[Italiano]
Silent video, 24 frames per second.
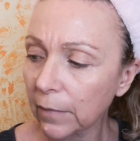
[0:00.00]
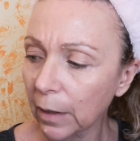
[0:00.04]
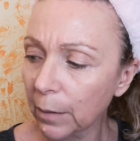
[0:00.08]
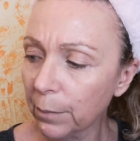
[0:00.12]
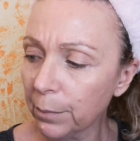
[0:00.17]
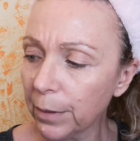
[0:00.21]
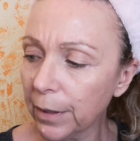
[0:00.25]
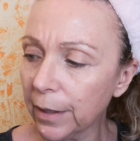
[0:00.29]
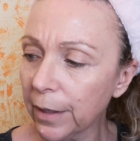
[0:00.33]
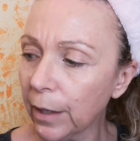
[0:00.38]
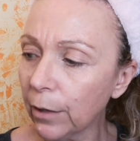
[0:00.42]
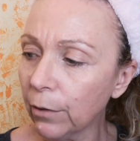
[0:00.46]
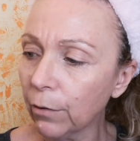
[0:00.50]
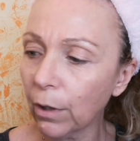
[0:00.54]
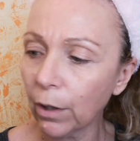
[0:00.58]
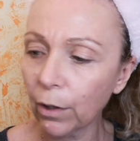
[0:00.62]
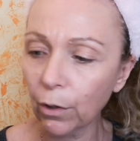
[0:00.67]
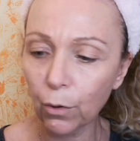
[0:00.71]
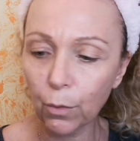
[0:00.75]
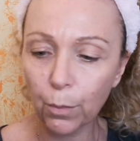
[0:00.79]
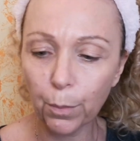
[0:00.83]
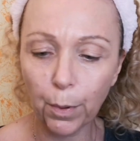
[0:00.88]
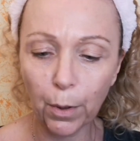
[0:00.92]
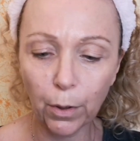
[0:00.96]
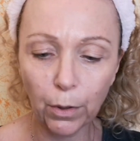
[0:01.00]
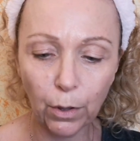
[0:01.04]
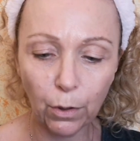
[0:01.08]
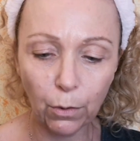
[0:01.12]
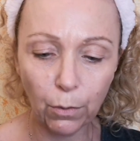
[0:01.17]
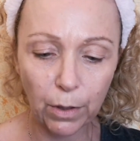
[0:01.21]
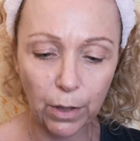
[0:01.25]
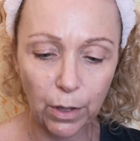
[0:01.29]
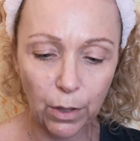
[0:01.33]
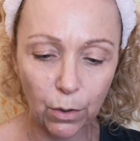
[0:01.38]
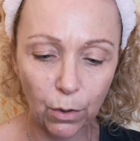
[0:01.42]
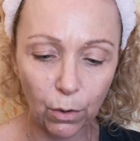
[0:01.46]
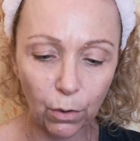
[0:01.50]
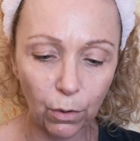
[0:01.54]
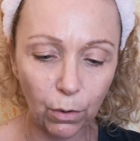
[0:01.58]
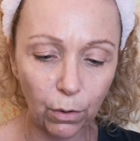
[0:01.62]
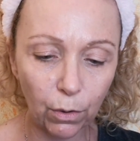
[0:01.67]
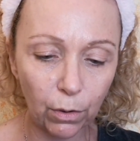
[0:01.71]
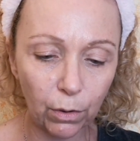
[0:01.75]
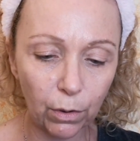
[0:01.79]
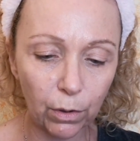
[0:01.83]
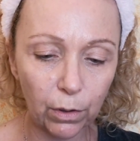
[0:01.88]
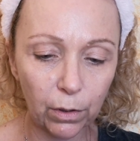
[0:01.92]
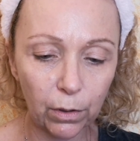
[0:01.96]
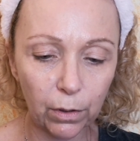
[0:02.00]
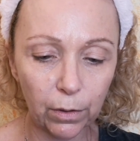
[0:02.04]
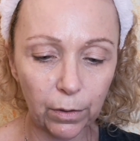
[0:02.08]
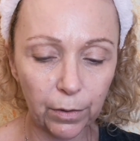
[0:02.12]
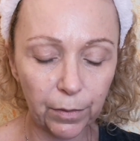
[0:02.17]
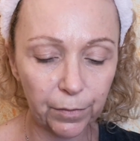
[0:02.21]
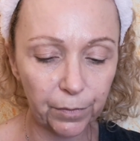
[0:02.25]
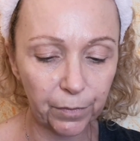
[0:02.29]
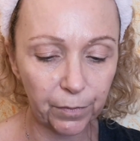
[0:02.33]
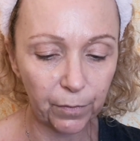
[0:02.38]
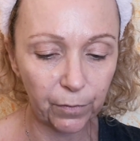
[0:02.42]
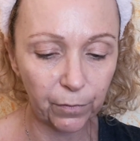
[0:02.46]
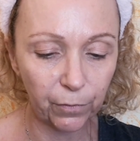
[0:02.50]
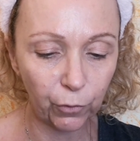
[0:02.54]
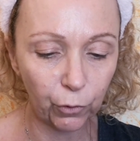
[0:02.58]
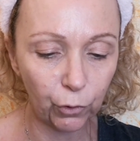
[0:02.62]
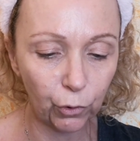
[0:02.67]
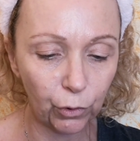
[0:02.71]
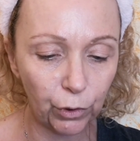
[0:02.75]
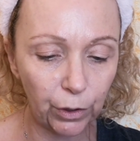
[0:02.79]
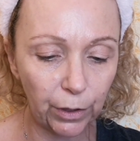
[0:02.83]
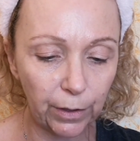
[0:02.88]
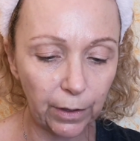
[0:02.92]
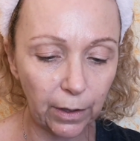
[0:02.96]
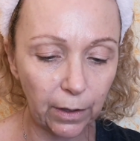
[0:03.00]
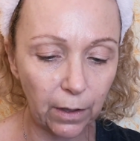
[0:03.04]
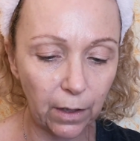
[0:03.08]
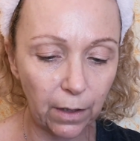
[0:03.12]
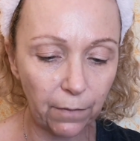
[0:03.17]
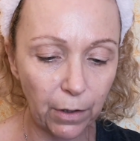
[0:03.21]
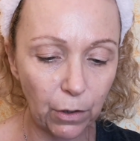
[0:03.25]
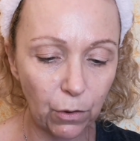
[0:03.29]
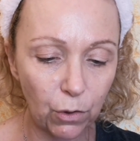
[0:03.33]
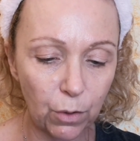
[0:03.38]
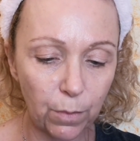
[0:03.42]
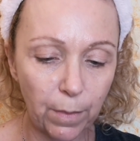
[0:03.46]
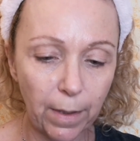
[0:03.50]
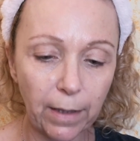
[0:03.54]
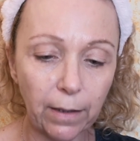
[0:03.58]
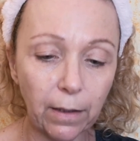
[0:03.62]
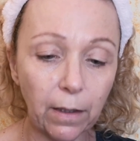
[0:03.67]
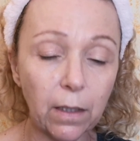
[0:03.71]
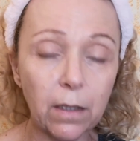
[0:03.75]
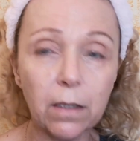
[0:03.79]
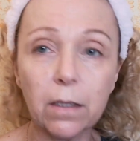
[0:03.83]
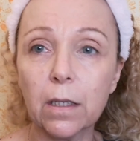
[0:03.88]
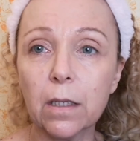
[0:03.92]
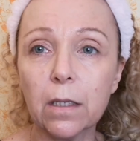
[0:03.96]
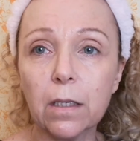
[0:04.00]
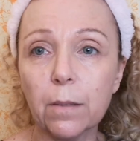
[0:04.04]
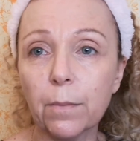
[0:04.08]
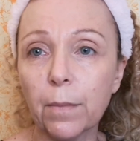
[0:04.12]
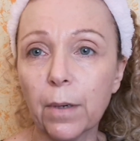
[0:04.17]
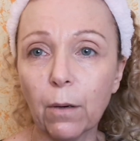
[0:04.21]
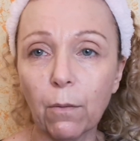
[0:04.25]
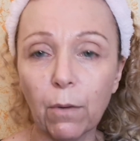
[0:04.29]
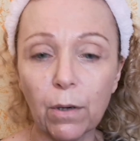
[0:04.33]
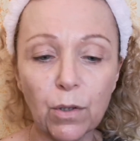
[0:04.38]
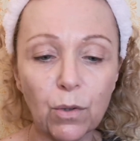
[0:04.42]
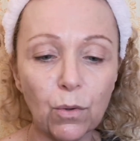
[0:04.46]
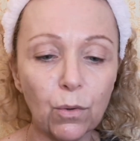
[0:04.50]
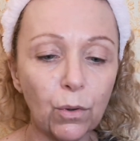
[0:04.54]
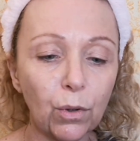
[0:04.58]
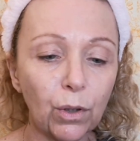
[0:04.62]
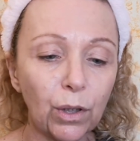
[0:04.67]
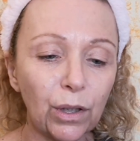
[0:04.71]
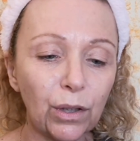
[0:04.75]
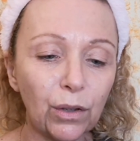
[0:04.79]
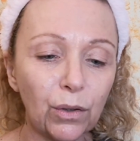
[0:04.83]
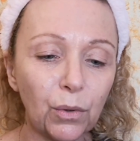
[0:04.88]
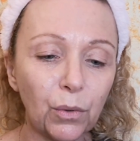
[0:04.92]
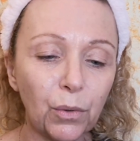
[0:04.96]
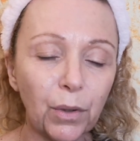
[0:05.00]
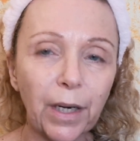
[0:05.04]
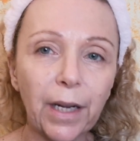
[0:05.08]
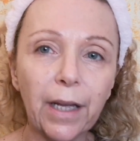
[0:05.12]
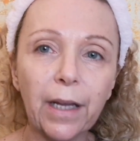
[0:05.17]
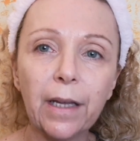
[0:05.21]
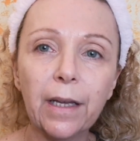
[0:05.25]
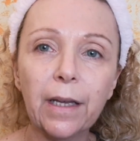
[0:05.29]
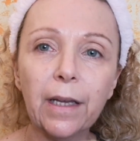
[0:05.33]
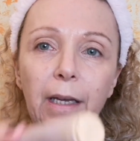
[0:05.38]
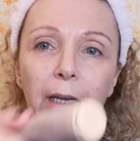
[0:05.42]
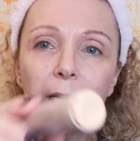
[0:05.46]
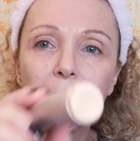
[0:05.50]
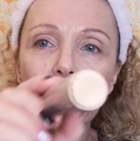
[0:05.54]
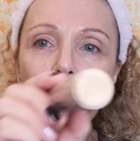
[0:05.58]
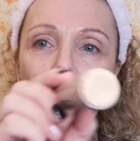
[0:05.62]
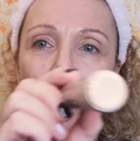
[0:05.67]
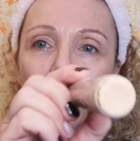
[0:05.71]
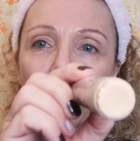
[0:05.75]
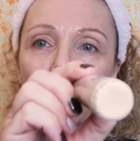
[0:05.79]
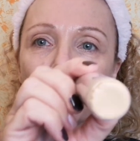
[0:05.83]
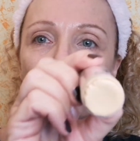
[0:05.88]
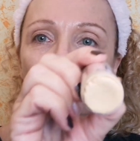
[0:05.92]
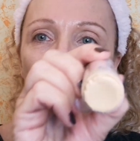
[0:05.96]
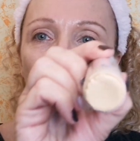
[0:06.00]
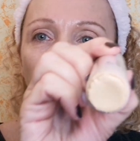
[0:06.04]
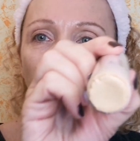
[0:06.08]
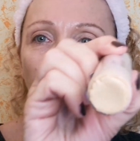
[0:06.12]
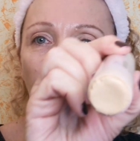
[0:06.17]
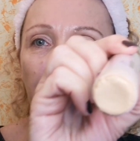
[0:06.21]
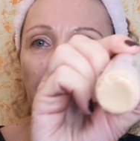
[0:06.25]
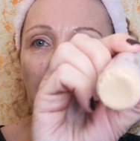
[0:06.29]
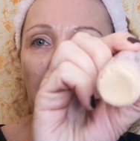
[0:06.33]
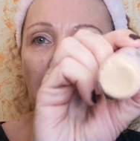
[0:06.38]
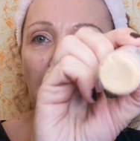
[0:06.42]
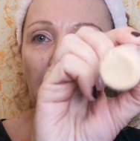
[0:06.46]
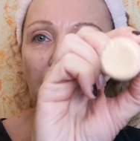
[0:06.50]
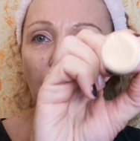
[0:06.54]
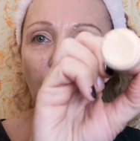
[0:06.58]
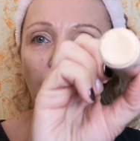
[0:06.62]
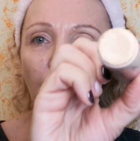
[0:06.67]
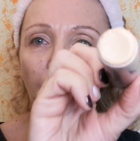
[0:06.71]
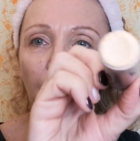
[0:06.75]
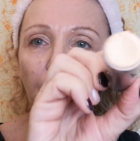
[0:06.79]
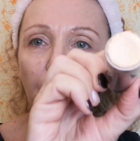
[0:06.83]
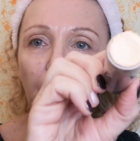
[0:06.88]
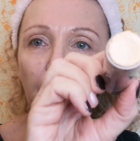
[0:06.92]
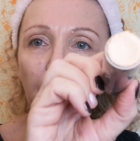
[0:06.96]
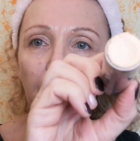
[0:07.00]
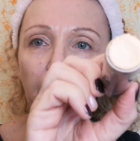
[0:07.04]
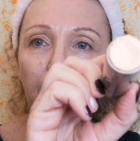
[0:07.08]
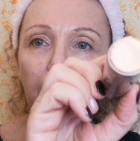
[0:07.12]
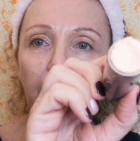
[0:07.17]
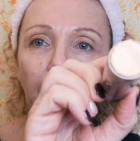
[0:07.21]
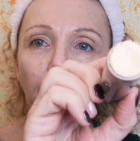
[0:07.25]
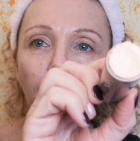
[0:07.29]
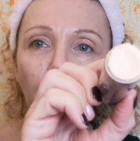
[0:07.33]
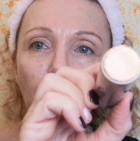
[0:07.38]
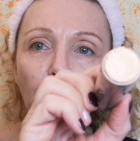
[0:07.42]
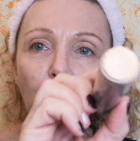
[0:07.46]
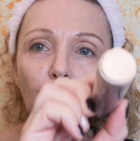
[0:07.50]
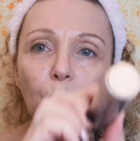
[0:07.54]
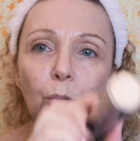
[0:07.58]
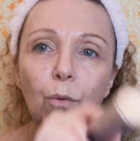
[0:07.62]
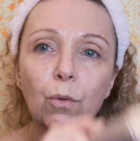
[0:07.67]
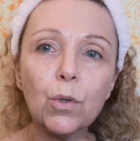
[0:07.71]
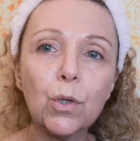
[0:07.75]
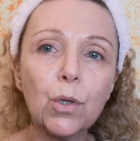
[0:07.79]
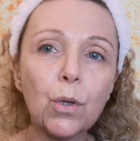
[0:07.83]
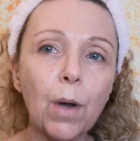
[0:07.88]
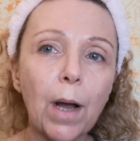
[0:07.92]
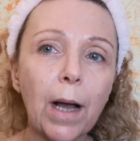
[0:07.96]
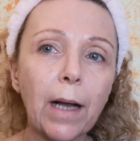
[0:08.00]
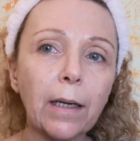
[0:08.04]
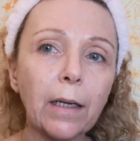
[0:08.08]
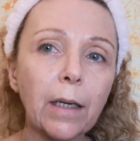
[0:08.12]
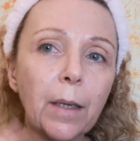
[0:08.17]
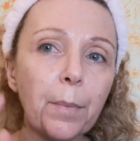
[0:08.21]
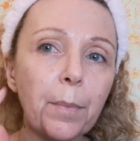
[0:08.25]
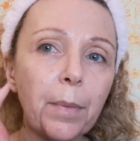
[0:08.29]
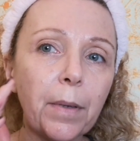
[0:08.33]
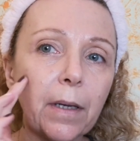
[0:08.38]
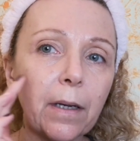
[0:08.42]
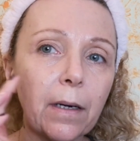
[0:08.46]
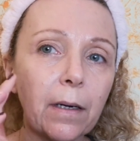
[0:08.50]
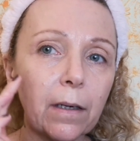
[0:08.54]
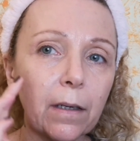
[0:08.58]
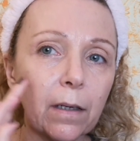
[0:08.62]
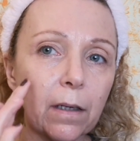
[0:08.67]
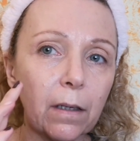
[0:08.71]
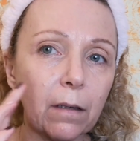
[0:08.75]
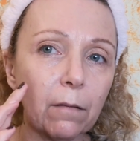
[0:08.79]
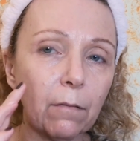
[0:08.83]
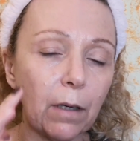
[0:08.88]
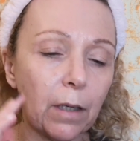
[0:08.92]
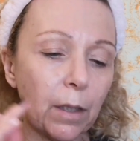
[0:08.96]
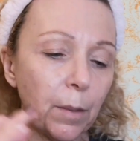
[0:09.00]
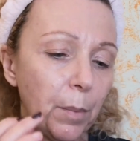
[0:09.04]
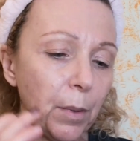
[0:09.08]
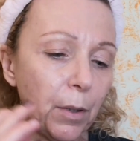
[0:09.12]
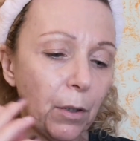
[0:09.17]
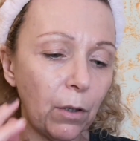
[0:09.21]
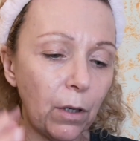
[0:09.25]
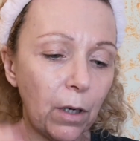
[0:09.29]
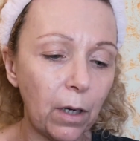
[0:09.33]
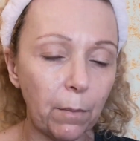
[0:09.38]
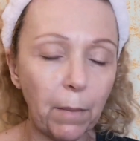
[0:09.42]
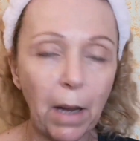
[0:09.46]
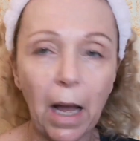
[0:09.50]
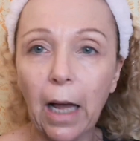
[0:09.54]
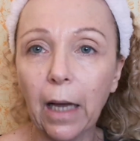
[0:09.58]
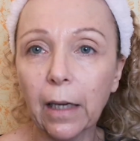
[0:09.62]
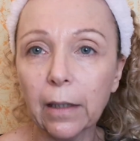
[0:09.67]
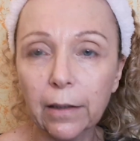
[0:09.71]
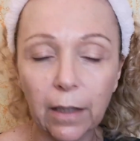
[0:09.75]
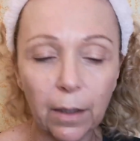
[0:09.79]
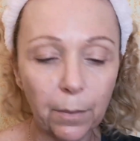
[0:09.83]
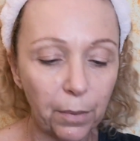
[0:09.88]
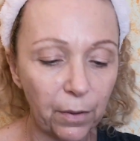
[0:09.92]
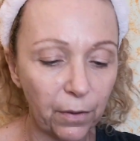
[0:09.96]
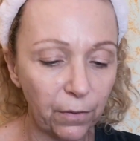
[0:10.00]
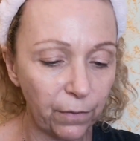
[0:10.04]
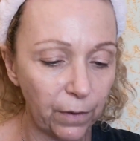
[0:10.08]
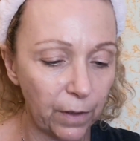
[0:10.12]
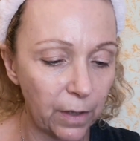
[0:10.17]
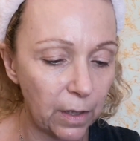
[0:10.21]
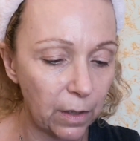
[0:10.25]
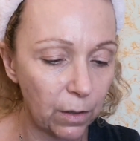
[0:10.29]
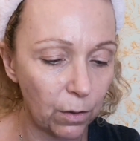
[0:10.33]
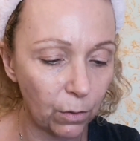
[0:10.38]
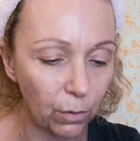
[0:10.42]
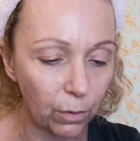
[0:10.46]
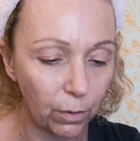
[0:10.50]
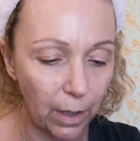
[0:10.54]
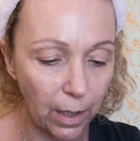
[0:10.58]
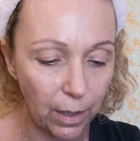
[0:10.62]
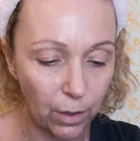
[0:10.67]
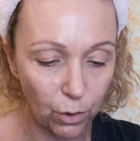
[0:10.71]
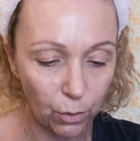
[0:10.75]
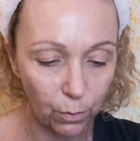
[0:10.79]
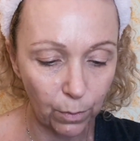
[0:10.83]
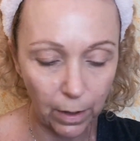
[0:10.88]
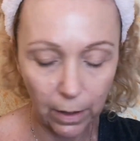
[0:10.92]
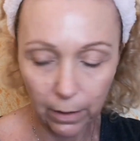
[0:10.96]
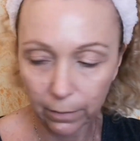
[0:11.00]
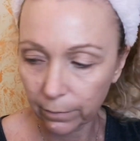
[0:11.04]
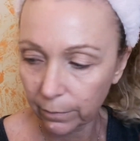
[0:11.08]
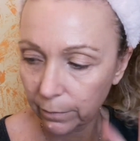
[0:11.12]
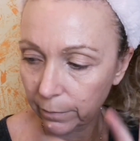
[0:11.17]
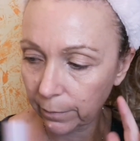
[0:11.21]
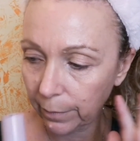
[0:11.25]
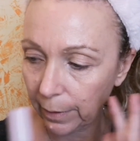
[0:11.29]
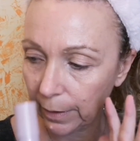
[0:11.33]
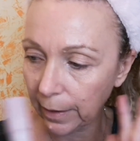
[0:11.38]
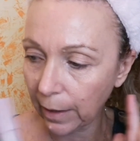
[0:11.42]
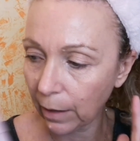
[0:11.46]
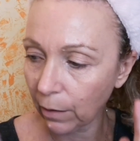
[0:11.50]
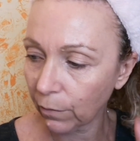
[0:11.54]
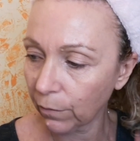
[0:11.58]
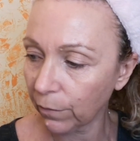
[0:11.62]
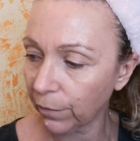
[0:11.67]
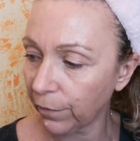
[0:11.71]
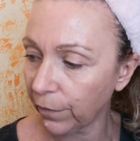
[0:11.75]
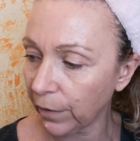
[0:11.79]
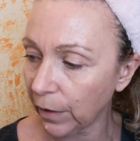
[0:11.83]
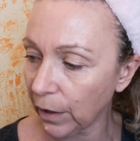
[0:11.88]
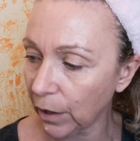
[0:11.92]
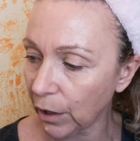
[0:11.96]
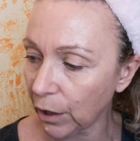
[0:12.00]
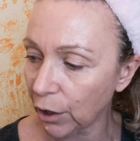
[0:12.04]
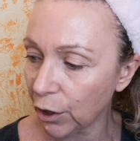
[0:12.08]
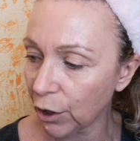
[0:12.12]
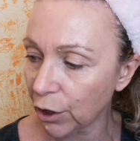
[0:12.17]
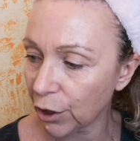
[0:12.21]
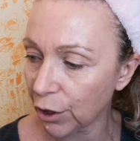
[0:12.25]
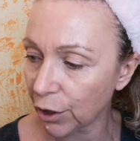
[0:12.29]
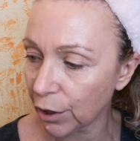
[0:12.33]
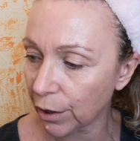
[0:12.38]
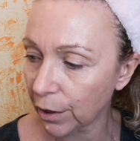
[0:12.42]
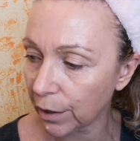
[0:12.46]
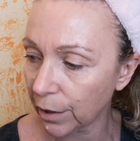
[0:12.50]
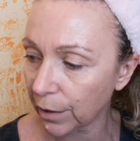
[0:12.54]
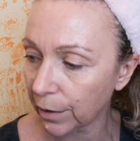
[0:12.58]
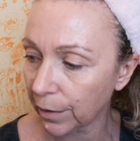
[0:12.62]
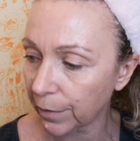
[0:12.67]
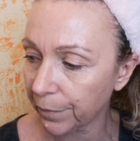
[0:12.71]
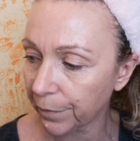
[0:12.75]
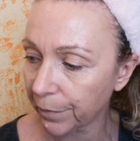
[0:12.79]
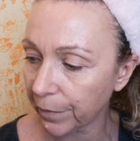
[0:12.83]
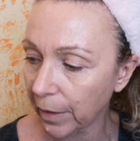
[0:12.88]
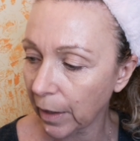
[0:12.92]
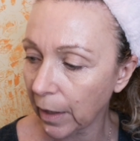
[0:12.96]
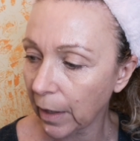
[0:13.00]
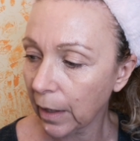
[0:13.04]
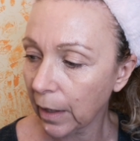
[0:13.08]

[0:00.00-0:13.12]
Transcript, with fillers: picchietto anche un po' di questo eh, fondotinta di Neve Cosmetics che sembra quasi un correttore che è eh, più chiaro e questo lo uso anche per qualche piccola macchia, imperfezione, insomma per dare un finish eh,